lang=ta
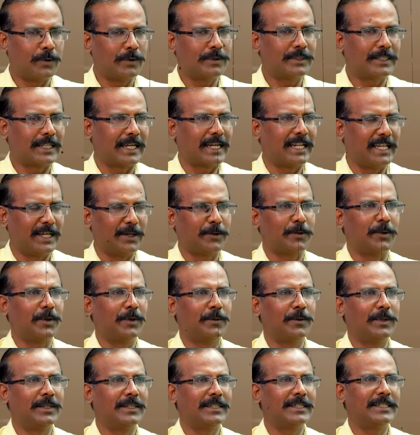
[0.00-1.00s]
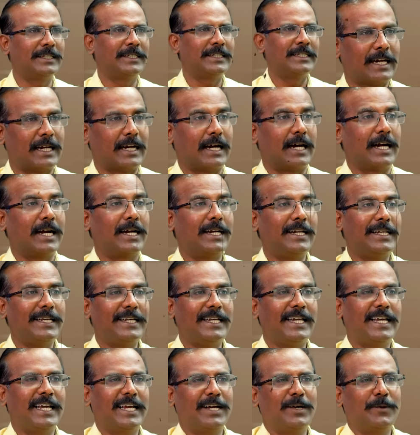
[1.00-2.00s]
உன் தலையை கொண்டு வந்து
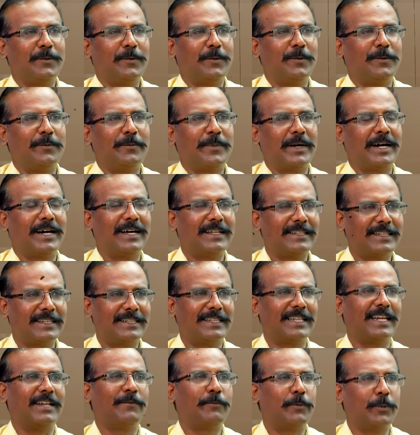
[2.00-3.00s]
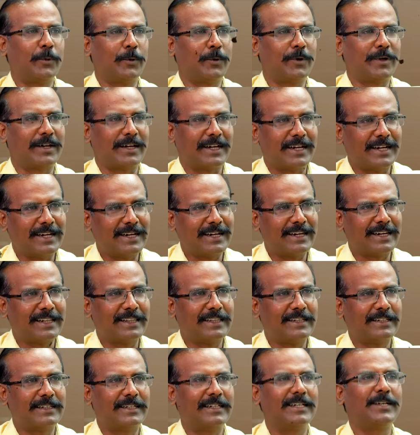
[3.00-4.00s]
காணிக்கையாக உன் பாதத்தில்
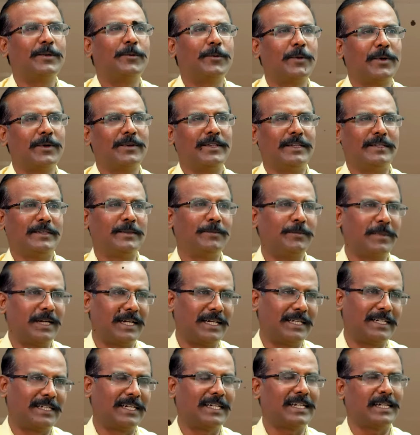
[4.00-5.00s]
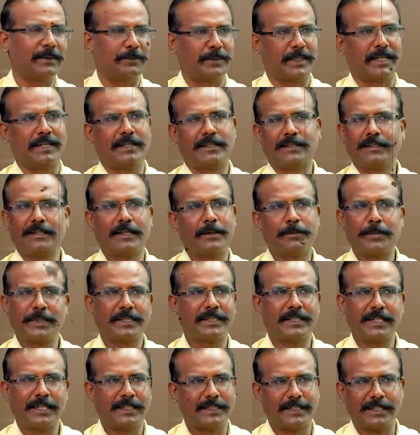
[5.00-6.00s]
போடுறேன்றதுக்கு ஒரு சிம்பாலிக்கா
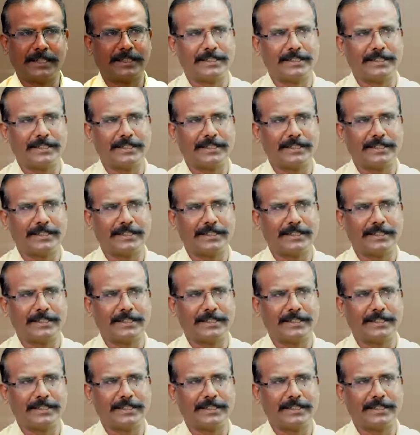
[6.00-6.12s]
ரெப்ரசன்டேஷன்